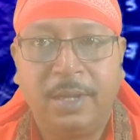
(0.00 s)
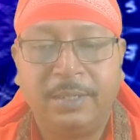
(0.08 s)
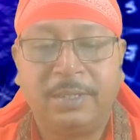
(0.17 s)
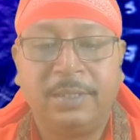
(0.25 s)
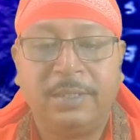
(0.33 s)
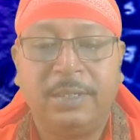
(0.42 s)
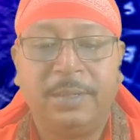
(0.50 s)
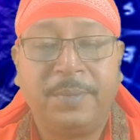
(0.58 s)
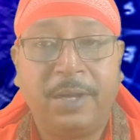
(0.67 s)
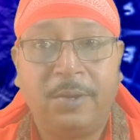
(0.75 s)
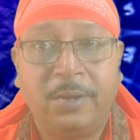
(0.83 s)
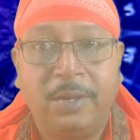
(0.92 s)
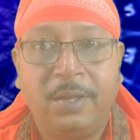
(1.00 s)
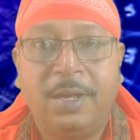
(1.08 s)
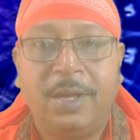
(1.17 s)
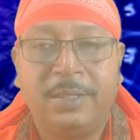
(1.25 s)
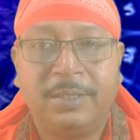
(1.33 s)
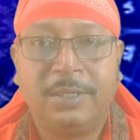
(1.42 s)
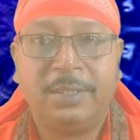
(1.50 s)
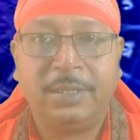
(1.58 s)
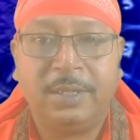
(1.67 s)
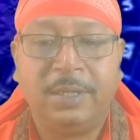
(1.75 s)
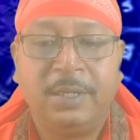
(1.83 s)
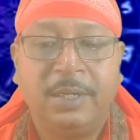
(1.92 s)
আজকের দিনে বা আজকের
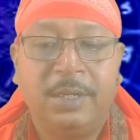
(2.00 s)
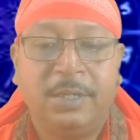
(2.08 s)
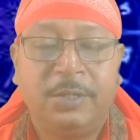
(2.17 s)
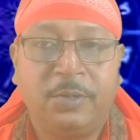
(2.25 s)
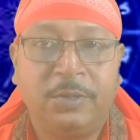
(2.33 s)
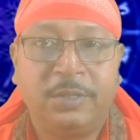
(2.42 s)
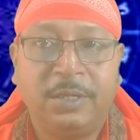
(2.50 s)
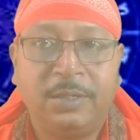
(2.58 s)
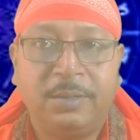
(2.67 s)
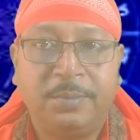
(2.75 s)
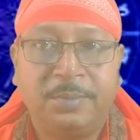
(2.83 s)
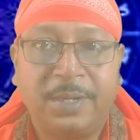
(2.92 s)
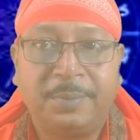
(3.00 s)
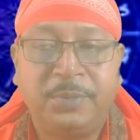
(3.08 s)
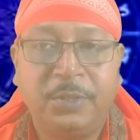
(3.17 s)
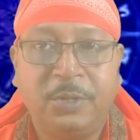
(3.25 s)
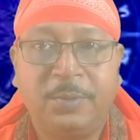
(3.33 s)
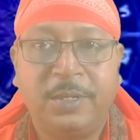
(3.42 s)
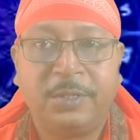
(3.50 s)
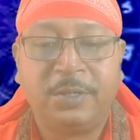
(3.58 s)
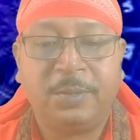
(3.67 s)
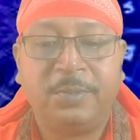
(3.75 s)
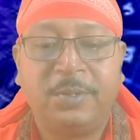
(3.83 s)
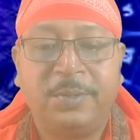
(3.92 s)
দিনে সন্তান প্রাপ্তি হবার
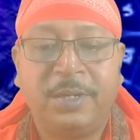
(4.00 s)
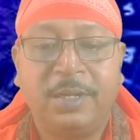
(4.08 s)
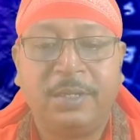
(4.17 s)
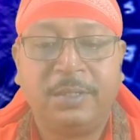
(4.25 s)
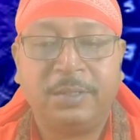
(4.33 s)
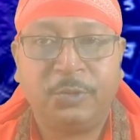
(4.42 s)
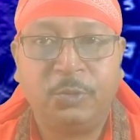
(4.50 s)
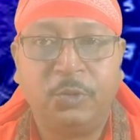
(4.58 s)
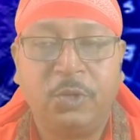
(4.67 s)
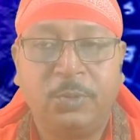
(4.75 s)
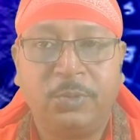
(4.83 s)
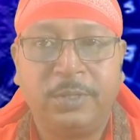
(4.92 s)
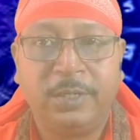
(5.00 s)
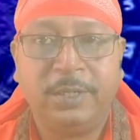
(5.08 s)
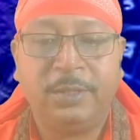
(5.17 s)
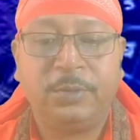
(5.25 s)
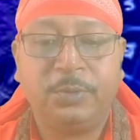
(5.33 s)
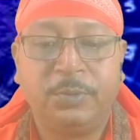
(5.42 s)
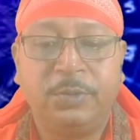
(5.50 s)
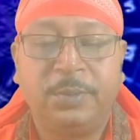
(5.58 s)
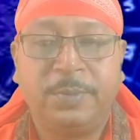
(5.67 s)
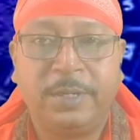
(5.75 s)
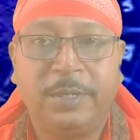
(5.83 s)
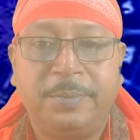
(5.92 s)
সম্ভাবনা সুখবর সেটি কিন্তু শুনতে
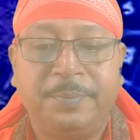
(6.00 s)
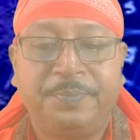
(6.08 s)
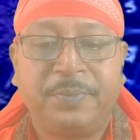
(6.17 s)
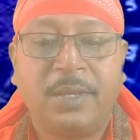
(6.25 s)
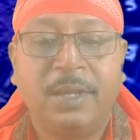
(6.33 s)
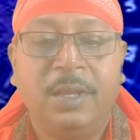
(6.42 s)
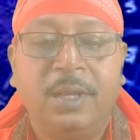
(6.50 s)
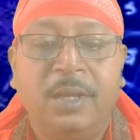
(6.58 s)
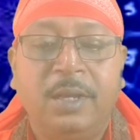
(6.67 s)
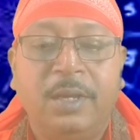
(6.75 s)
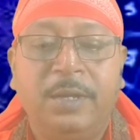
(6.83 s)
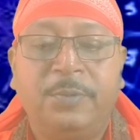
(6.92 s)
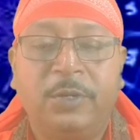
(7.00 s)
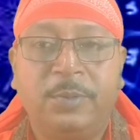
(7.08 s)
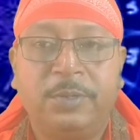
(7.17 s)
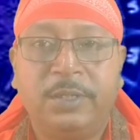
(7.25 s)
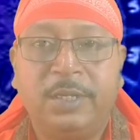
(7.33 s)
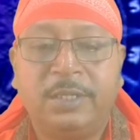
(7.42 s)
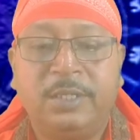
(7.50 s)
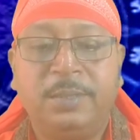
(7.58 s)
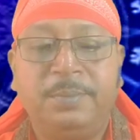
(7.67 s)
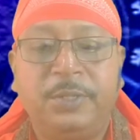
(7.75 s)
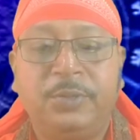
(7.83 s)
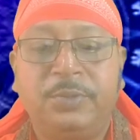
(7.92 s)
পারেন এর পরবর্তী রাশি
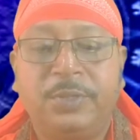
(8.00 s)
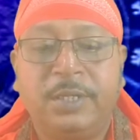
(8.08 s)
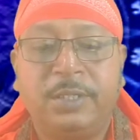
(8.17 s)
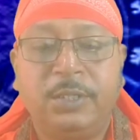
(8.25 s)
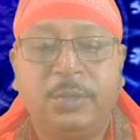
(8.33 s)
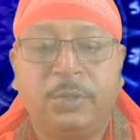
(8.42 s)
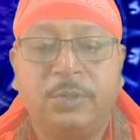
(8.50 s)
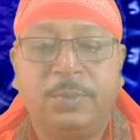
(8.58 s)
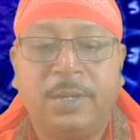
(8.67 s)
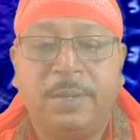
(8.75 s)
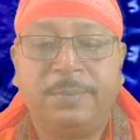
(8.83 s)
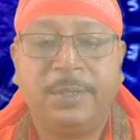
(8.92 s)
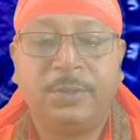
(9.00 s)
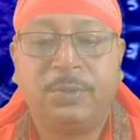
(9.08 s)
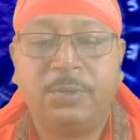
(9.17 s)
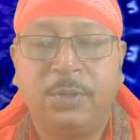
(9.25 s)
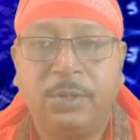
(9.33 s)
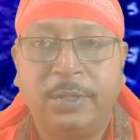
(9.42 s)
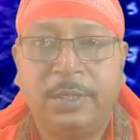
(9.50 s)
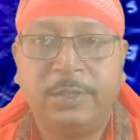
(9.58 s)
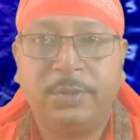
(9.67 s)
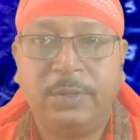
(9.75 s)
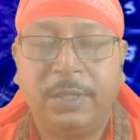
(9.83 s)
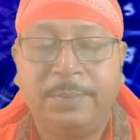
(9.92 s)
মিথুন রাশি অথবা মিথুন লগ্নের
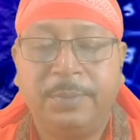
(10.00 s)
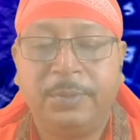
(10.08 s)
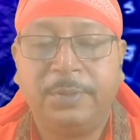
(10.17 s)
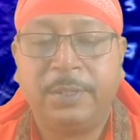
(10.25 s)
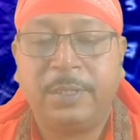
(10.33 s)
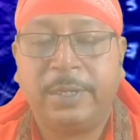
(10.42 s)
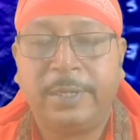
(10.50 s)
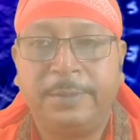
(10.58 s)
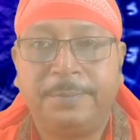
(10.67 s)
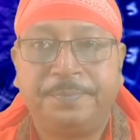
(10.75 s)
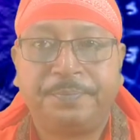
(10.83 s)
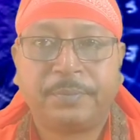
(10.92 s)
যদি আপনি হয়ে থাকেন